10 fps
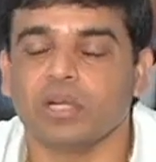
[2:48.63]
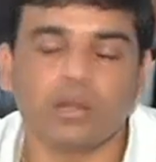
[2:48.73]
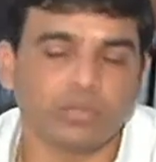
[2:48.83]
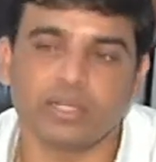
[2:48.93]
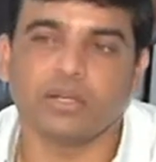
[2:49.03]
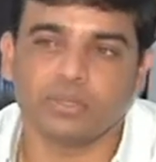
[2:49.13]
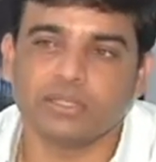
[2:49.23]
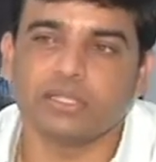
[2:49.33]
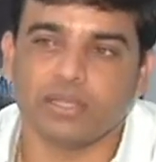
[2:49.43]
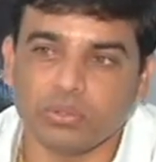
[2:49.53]
అవుట్ అండ్ అవుట్
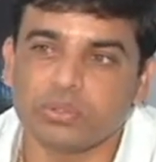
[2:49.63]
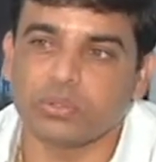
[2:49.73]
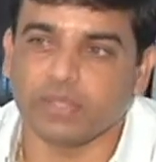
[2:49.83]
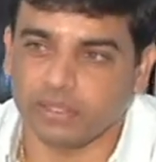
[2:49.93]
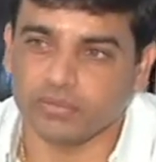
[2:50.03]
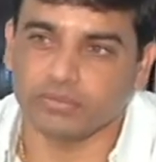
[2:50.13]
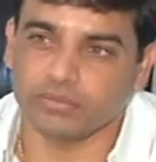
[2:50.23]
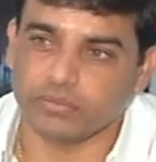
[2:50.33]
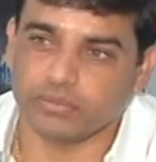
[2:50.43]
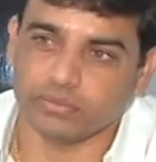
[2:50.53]
ఇస్ లవ్ స్టోరీ
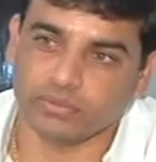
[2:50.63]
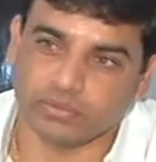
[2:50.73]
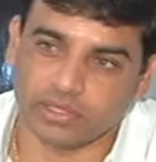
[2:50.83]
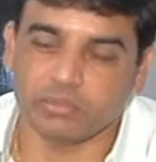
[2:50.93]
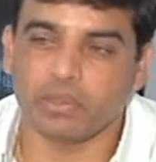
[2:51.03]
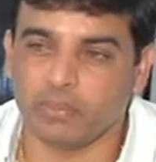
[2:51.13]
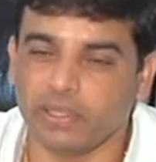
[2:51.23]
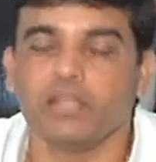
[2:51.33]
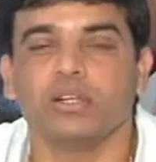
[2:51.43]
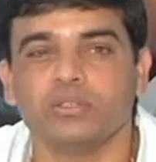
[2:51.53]
సినిమా
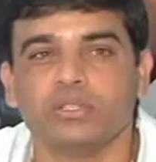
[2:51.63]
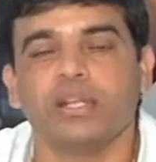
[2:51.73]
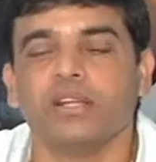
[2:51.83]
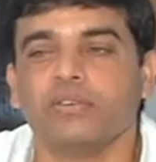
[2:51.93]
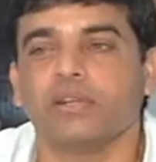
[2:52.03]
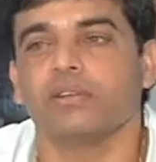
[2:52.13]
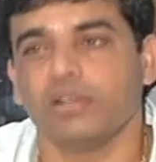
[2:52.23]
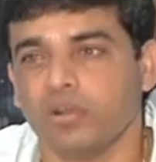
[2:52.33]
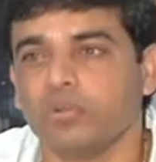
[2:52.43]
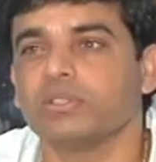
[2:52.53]
బిగినింగ్ నుంచి ఎండింగ్ వరకు
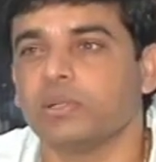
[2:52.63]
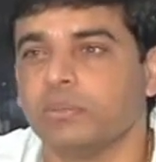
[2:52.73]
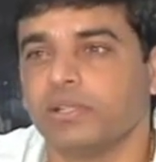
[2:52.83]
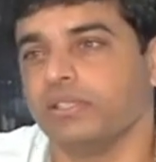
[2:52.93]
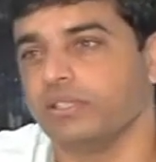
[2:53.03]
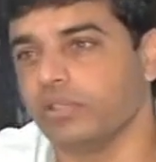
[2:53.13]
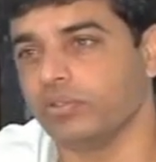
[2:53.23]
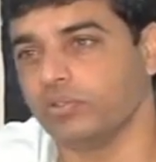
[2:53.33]
లవ్కు సంబంధించి